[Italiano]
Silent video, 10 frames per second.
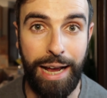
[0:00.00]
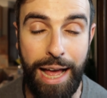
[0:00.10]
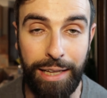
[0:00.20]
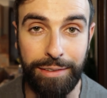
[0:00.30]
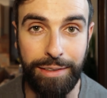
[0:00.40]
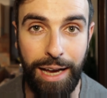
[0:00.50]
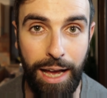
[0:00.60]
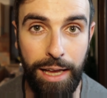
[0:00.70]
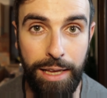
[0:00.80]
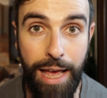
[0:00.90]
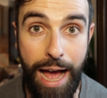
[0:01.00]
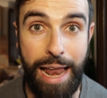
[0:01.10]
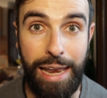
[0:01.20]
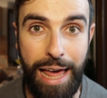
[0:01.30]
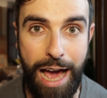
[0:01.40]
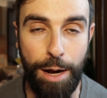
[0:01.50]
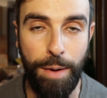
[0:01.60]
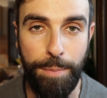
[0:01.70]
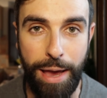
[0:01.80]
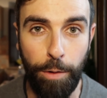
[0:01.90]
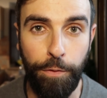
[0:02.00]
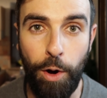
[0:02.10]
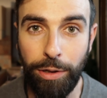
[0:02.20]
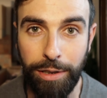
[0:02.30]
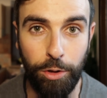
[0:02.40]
canta all'alba bello forte,